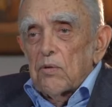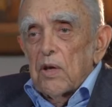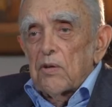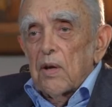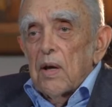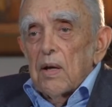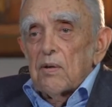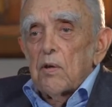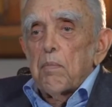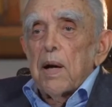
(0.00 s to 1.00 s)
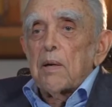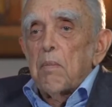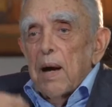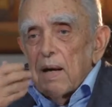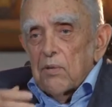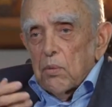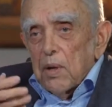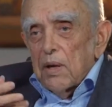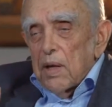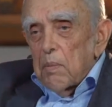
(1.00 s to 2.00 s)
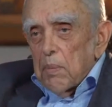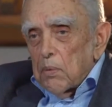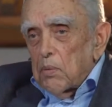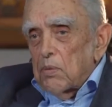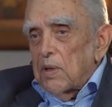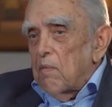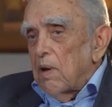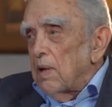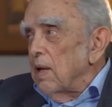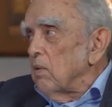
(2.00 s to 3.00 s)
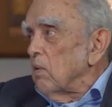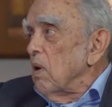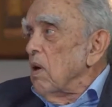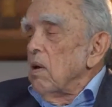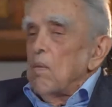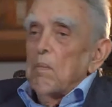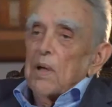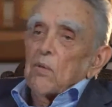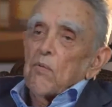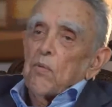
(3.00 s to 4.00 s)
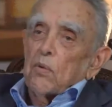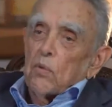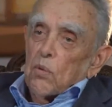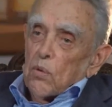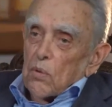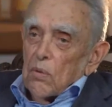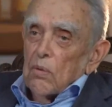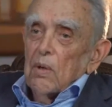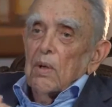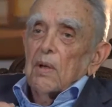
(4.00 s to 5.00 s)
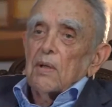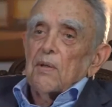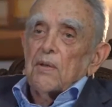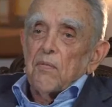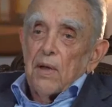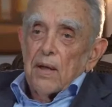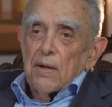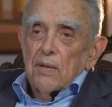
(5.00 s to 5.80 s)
ou seja, que se pague mais do que aquele produto está valendo, mas no futuro eh, vem a